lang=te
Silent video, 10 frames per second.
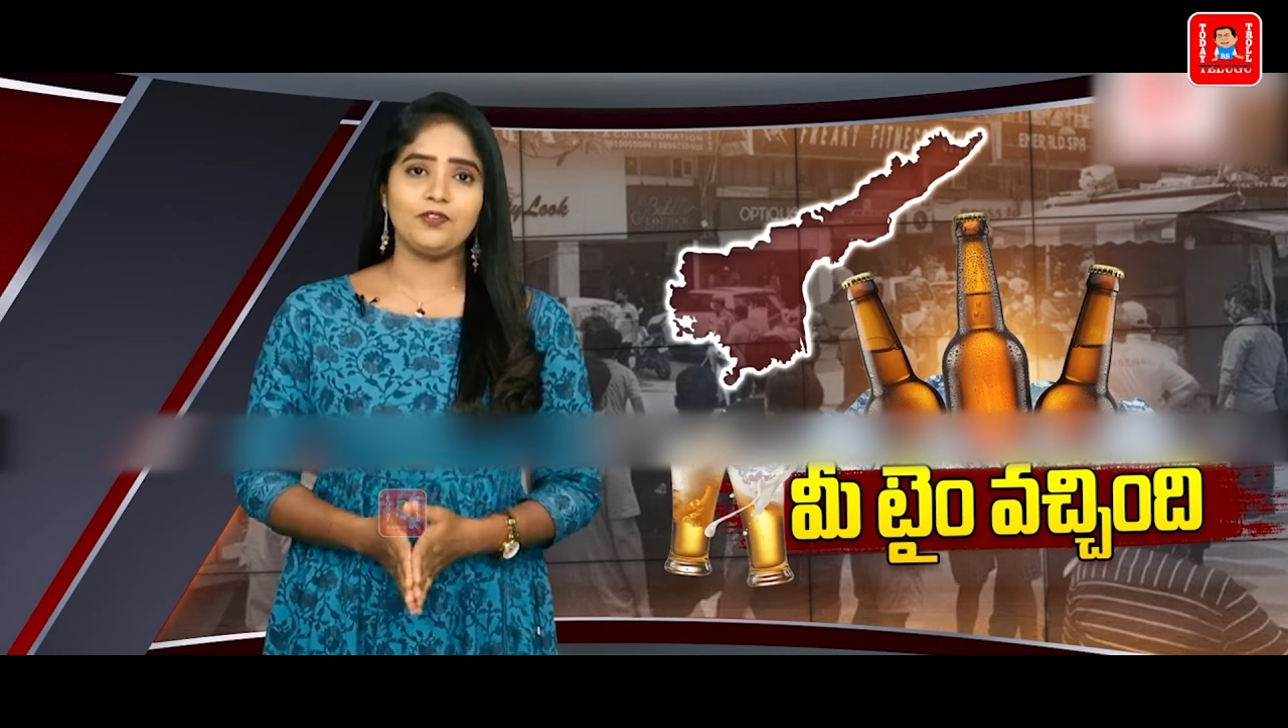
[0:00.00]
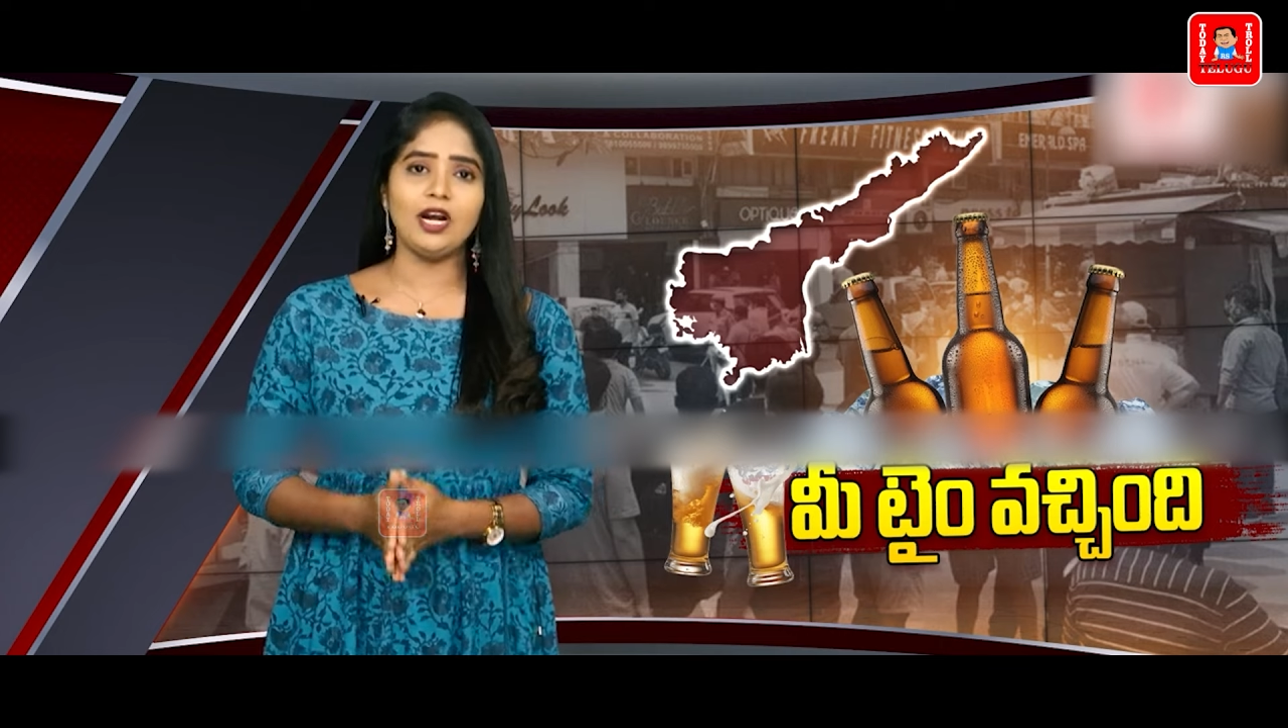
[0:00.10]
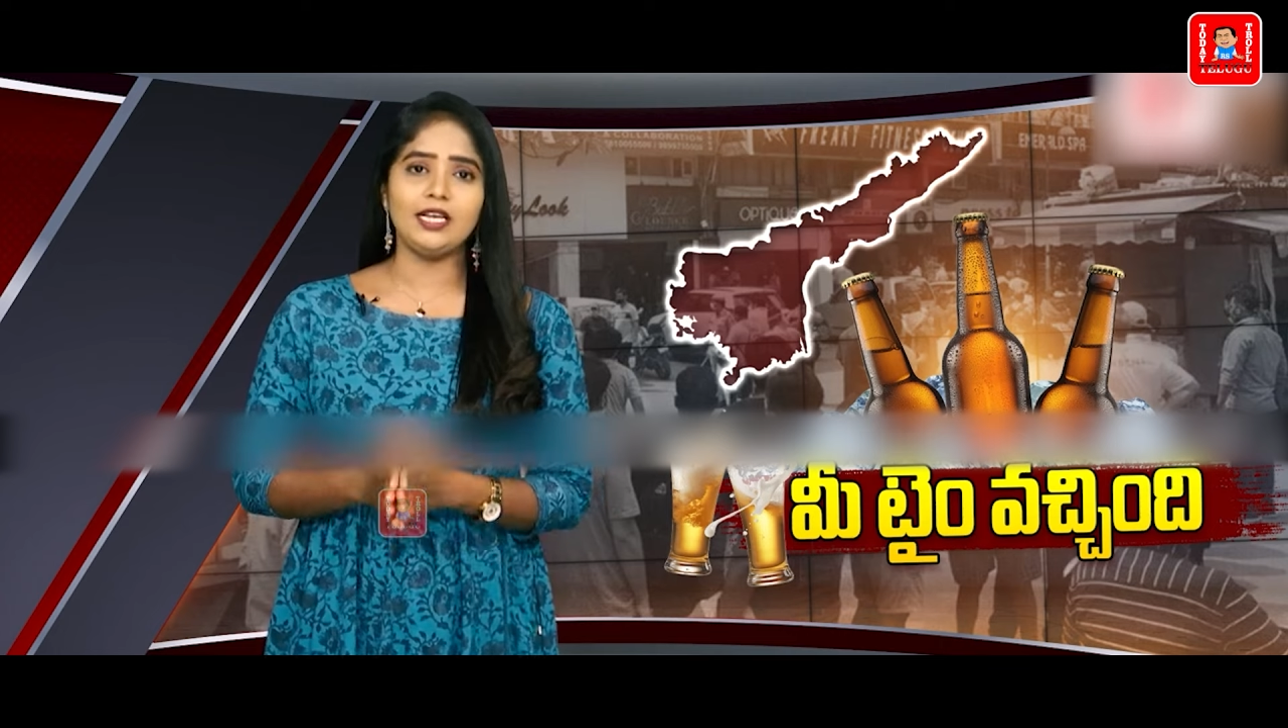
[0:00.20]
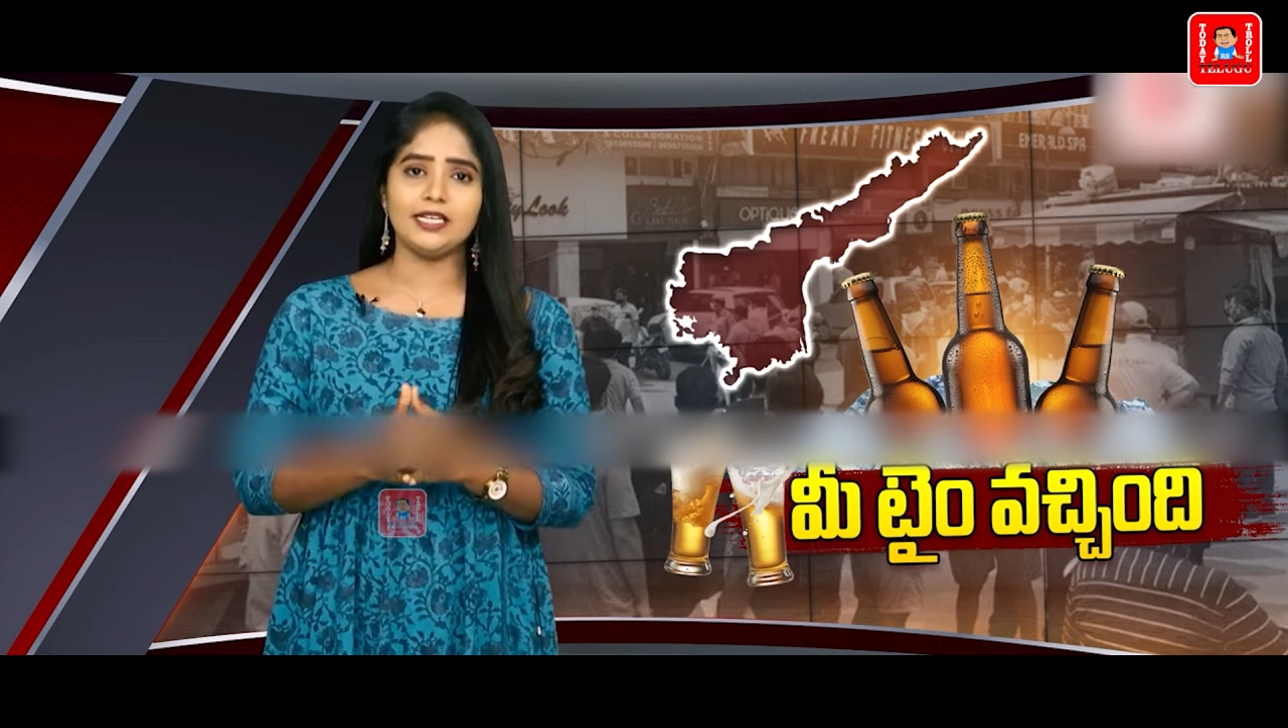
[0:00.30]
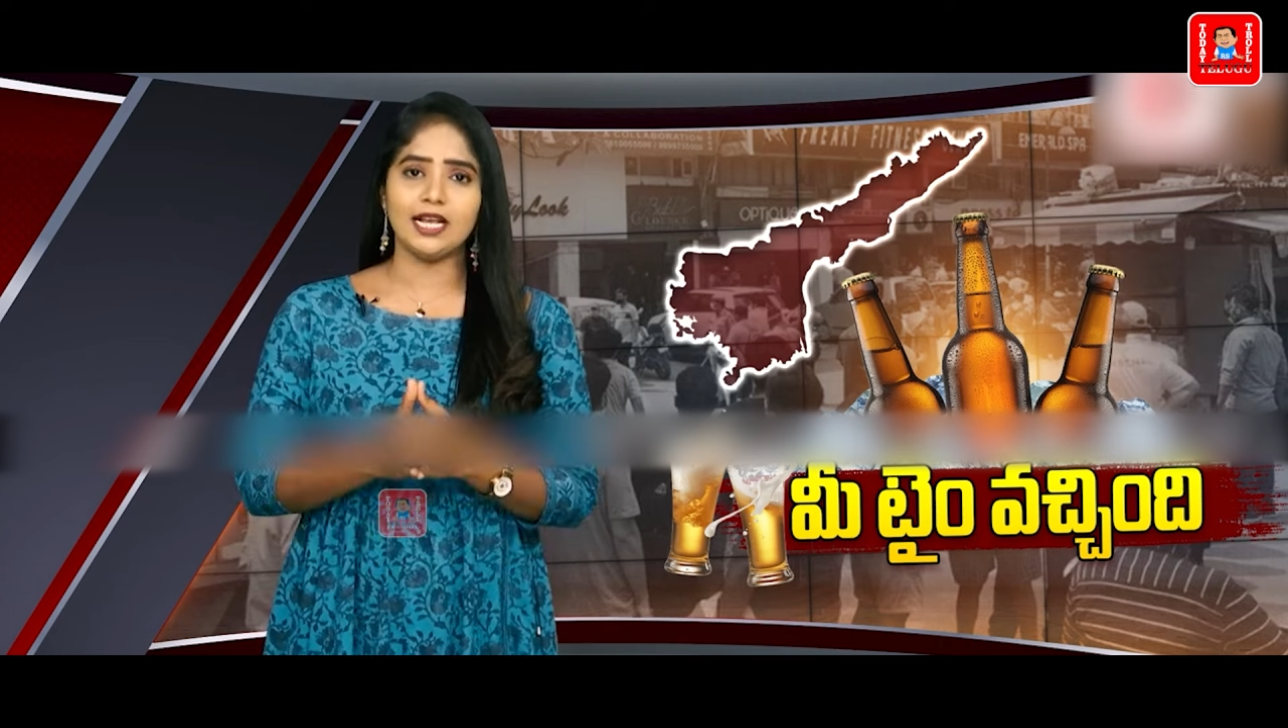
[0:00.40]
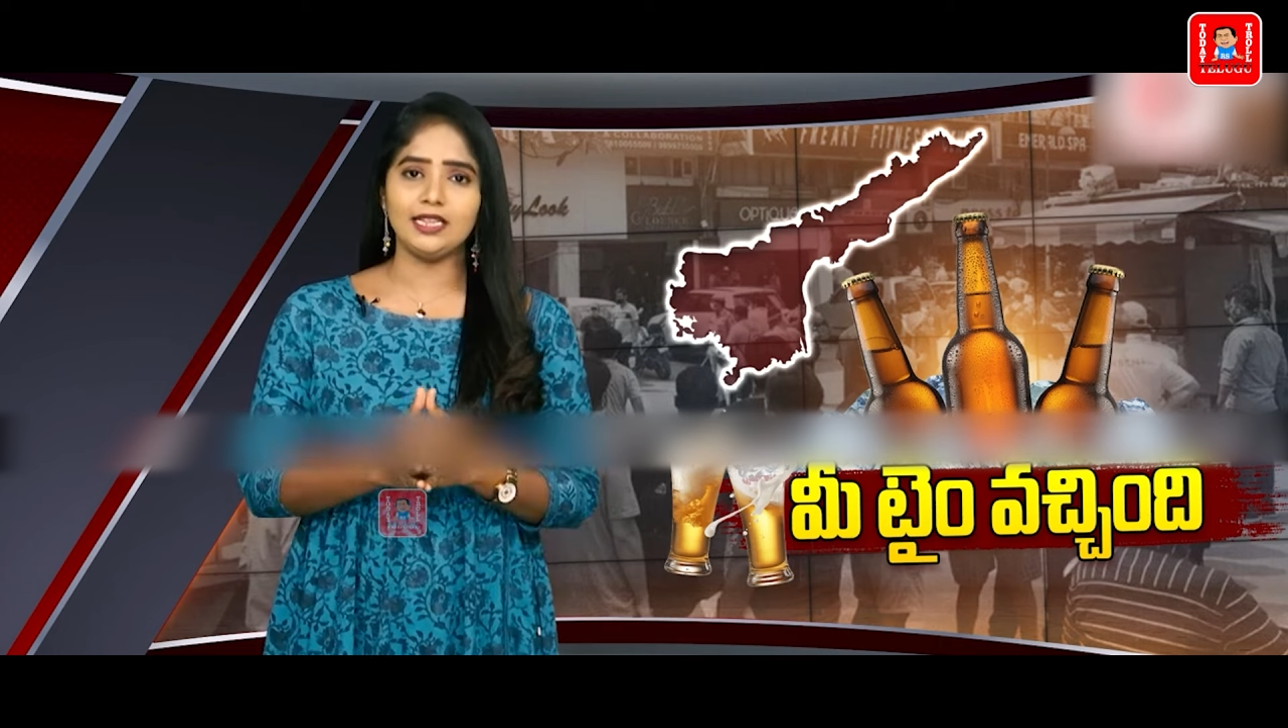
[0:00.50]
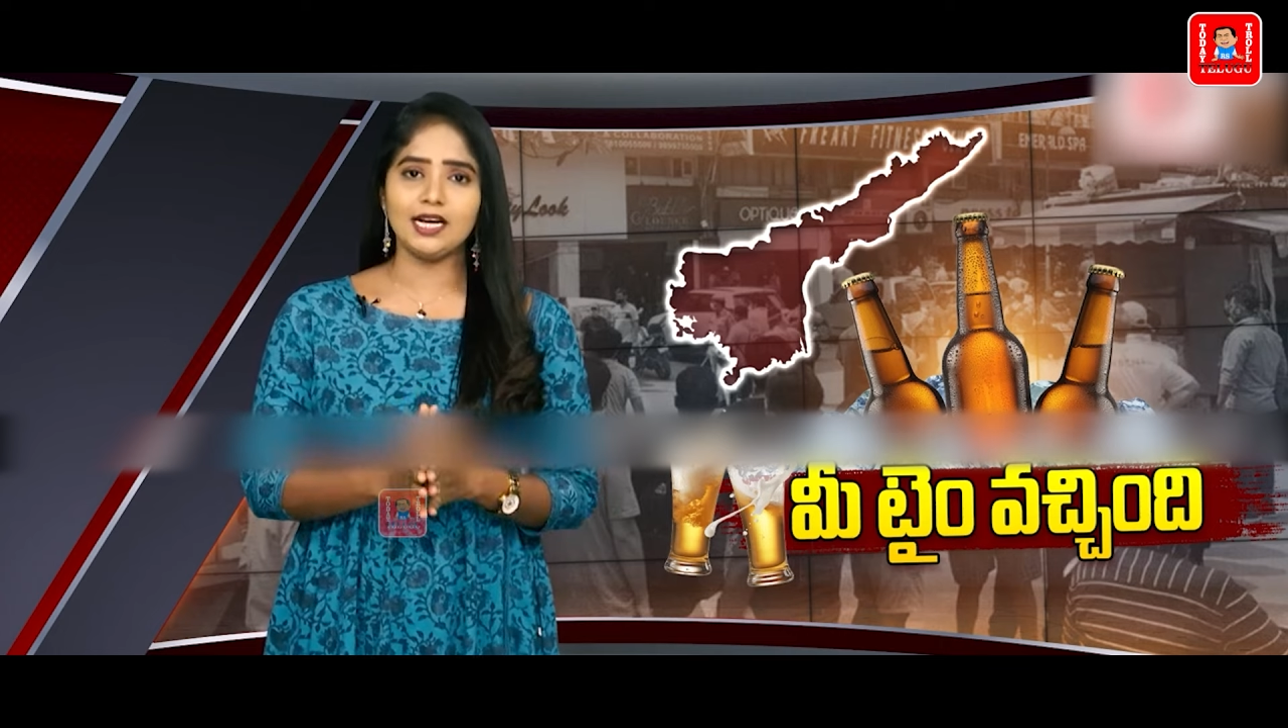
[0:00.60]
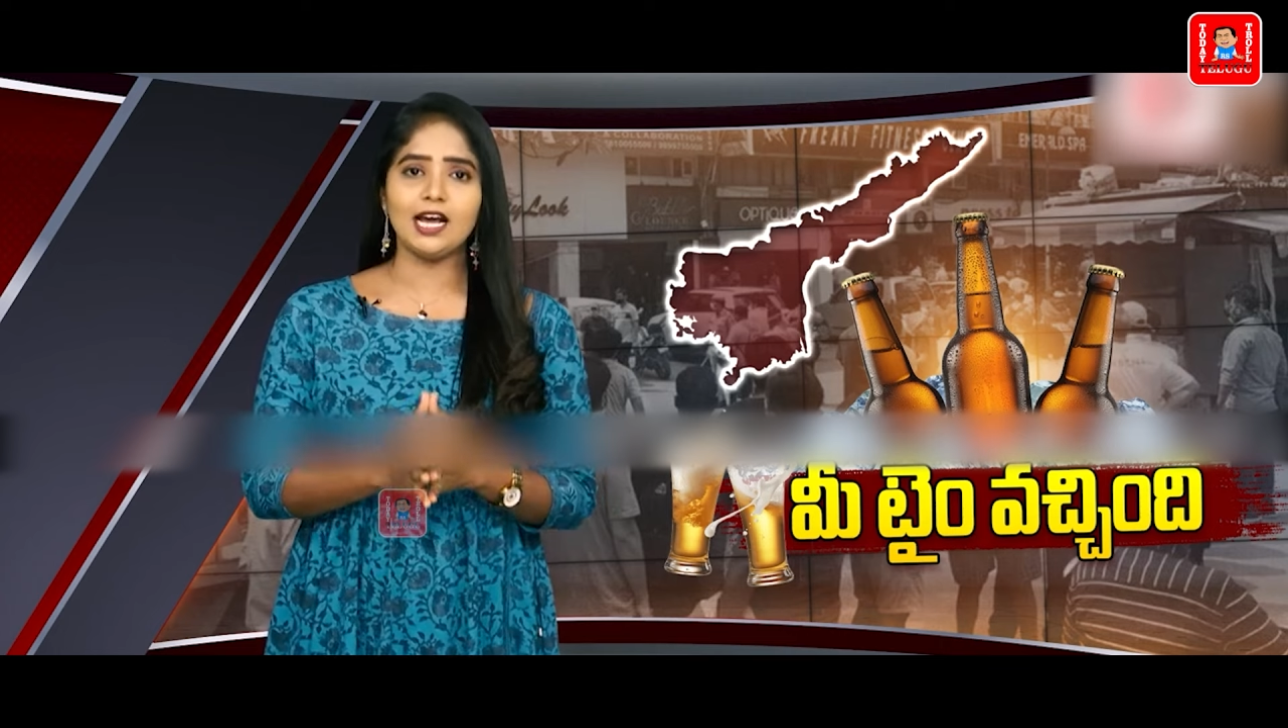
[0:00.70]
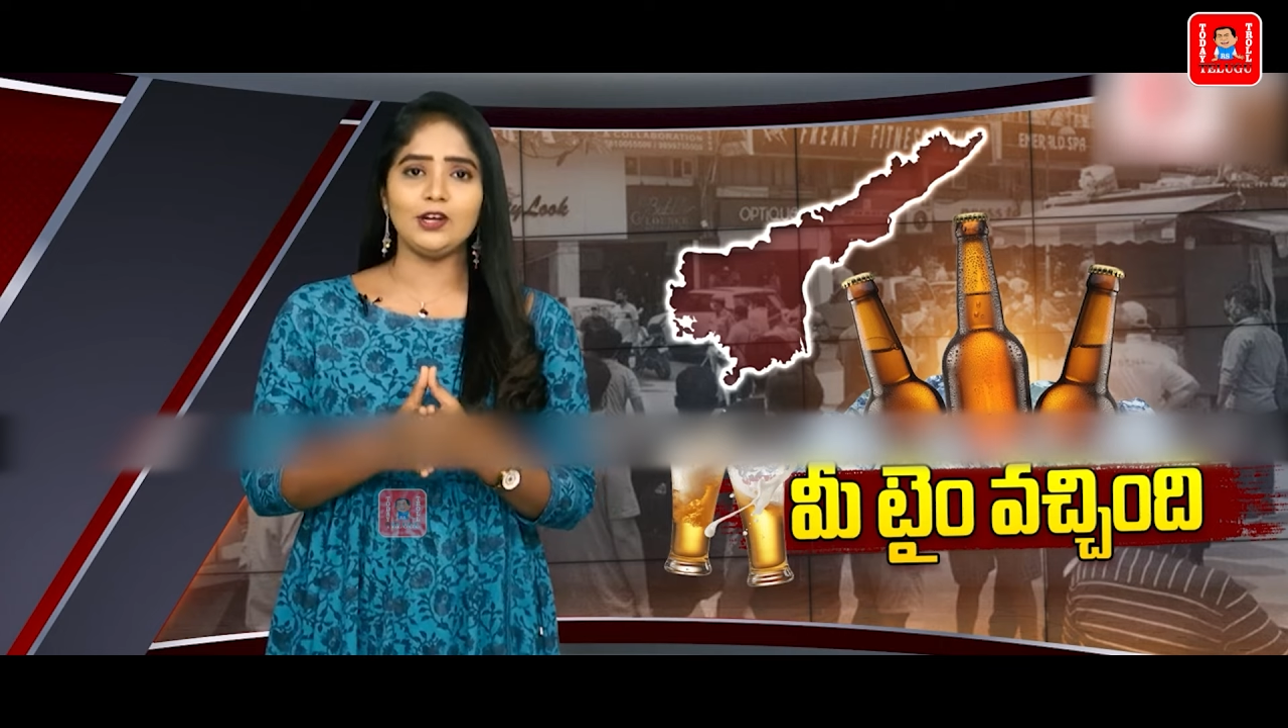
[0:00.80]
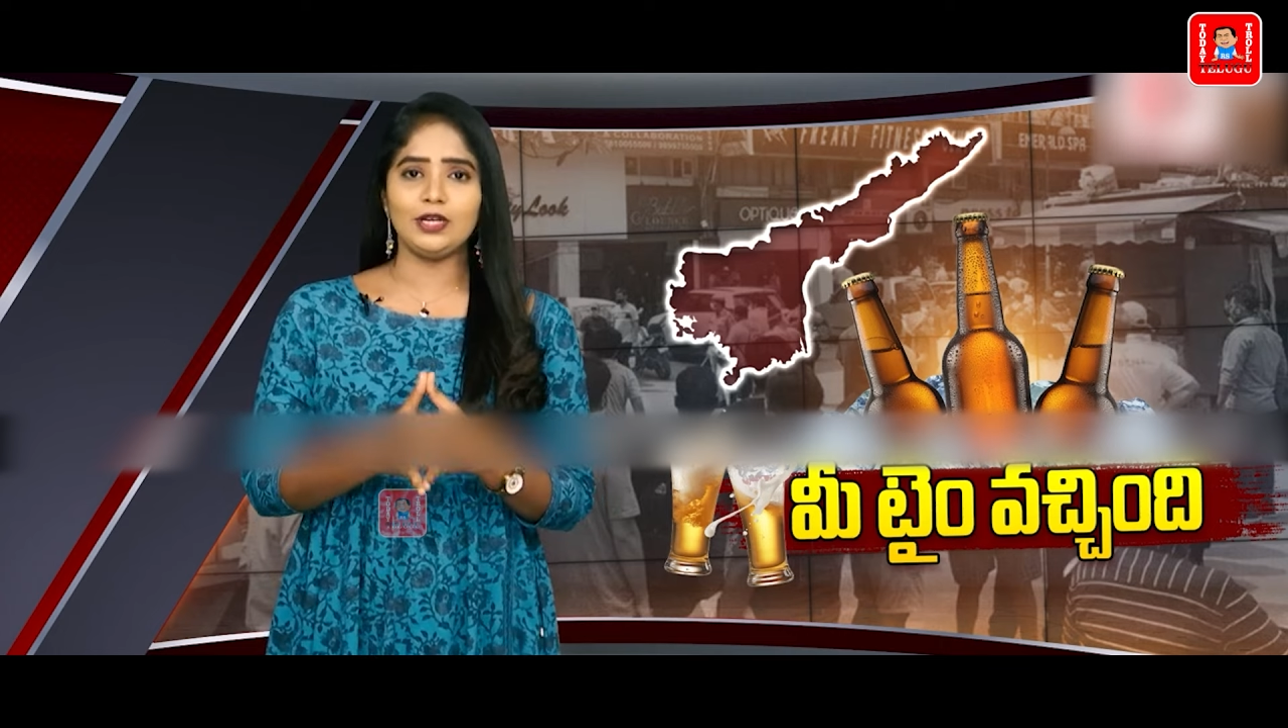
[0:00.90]
వాళ్ళు
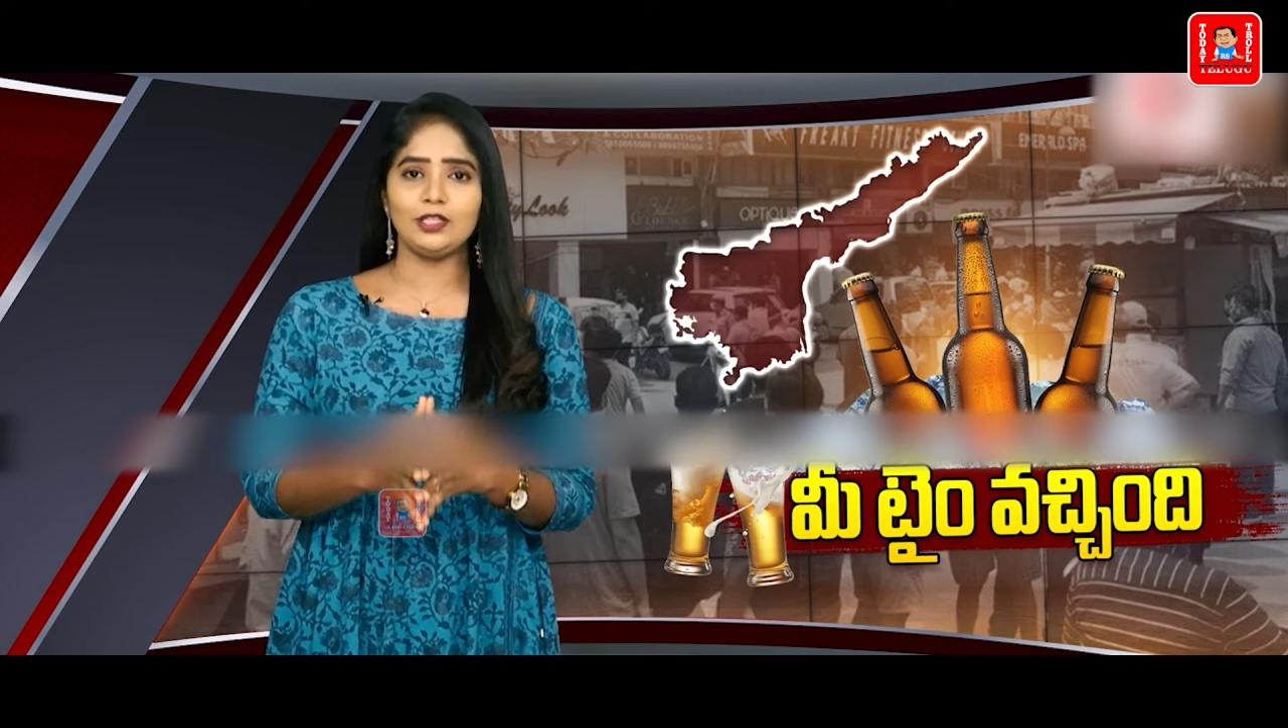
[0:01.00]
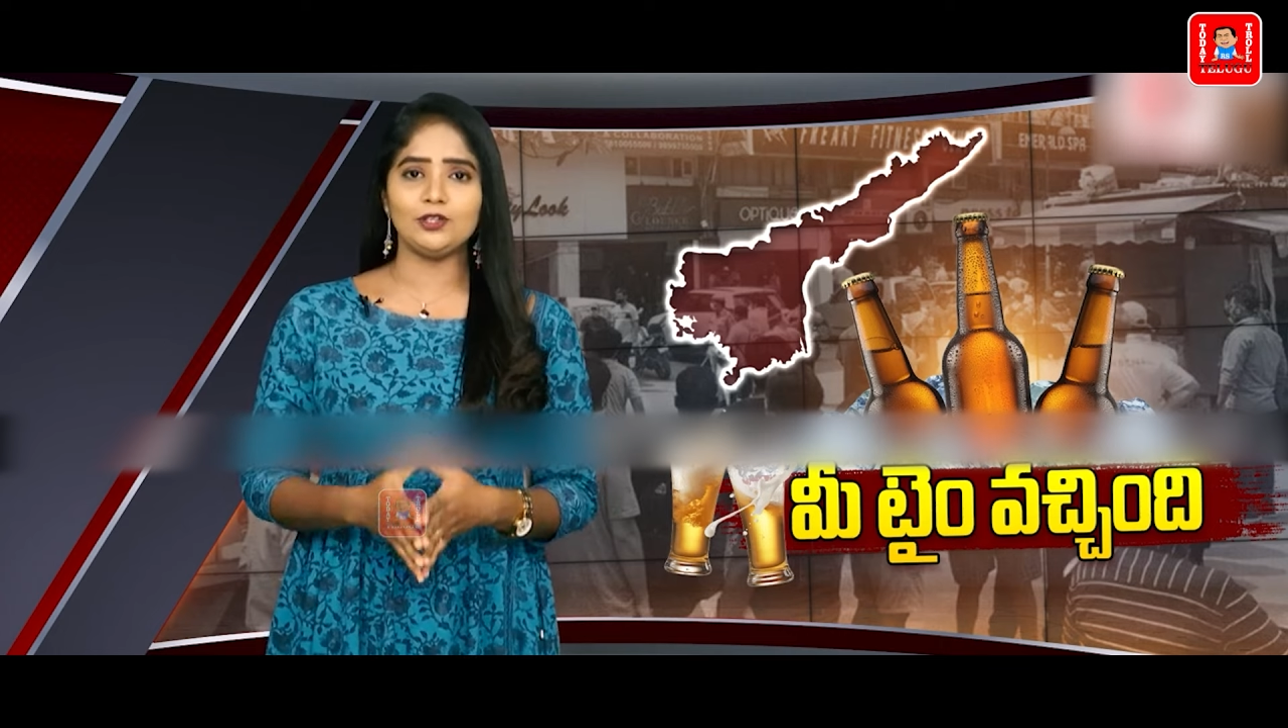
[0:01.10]
ఎంతగానో